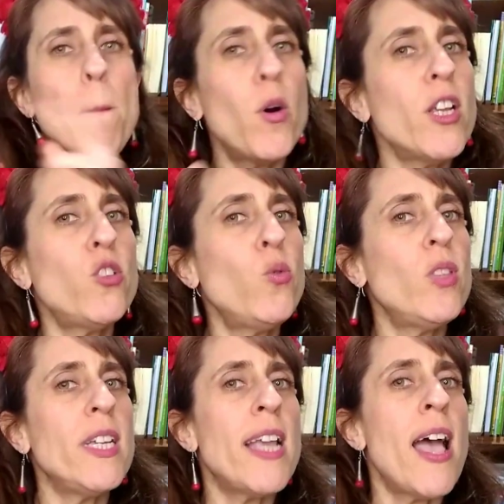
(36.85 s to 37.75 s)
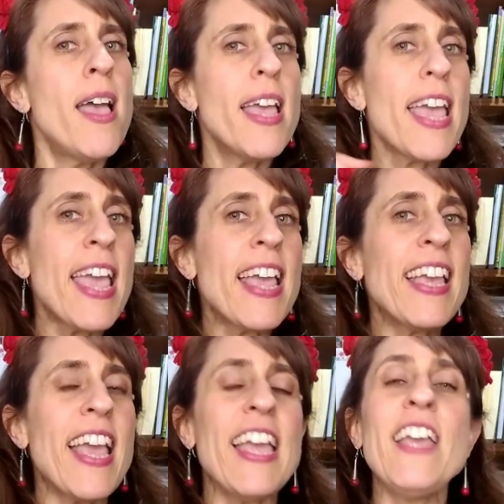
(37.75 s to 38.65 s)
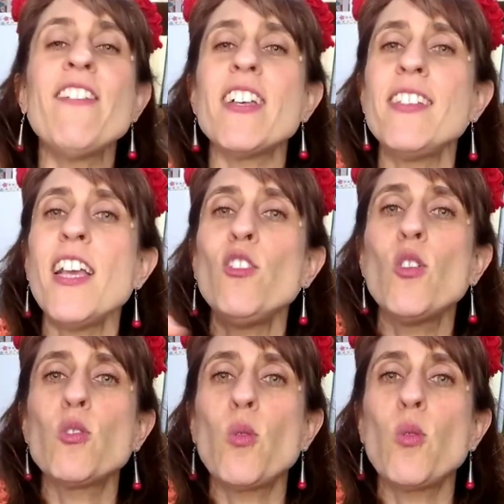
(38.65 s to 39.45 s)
pues un día en que iba haciendo